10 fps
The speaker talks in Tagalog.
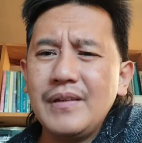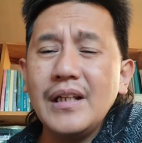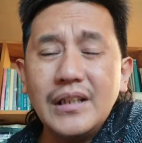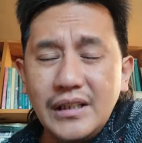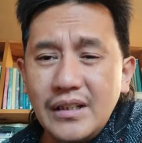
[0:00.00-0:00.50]

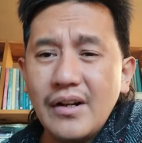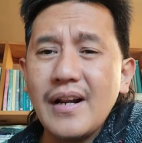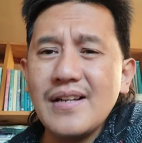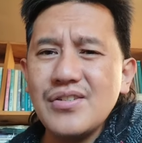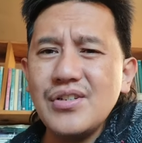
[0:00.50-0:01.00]
Iti
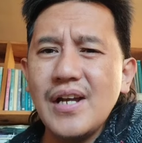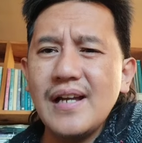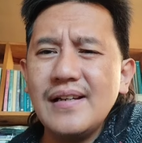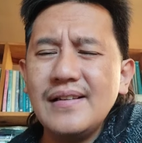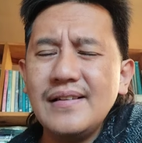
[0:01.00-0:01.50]
grasya,
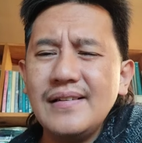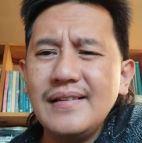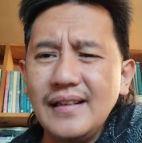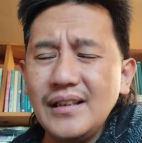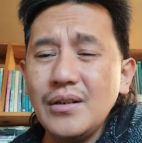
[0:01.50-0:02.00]

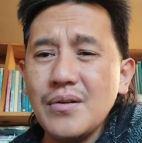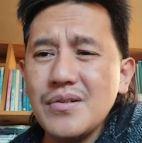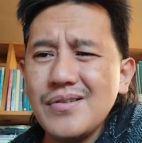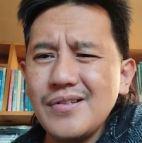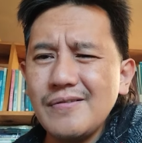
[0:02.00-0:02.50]
iti
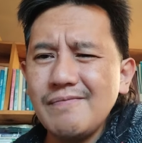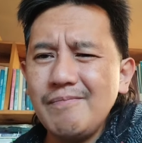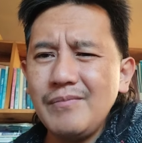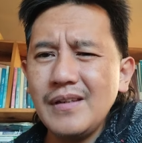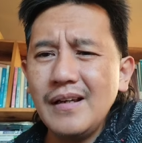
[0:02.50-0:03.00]
Diyos.
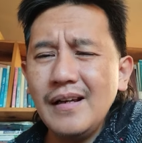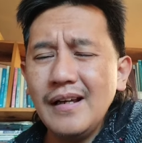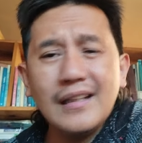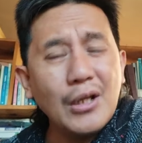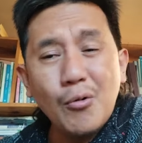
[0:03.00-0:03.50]

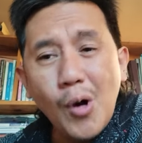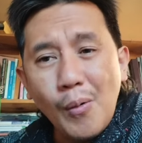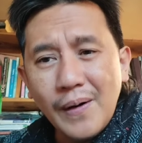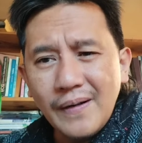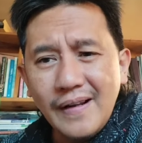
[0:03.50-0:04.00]

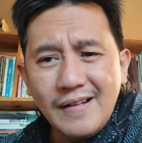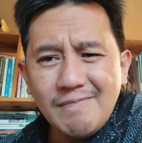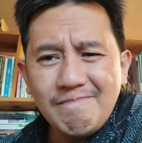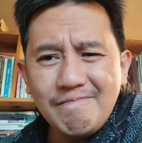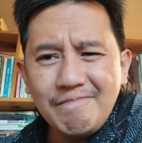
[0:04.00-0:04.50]
Tanuawan di ay,
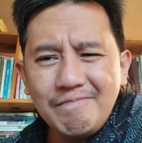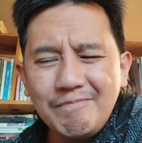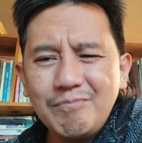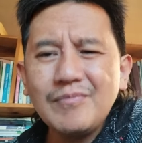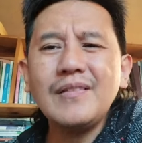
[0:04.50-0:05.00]

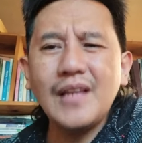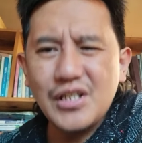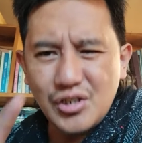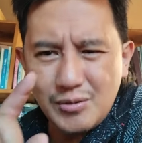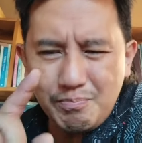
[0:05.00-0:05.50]

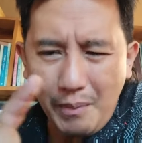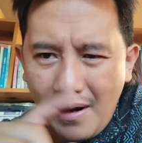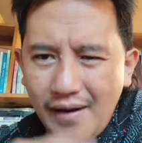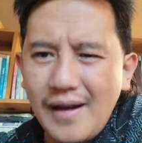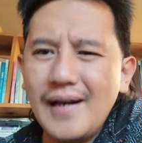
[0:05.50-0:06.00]

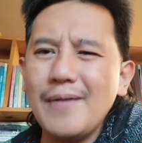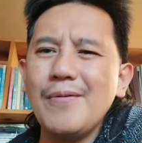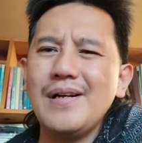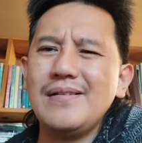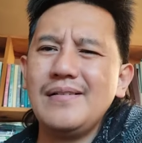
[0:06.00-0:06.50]
naspak kakadwa,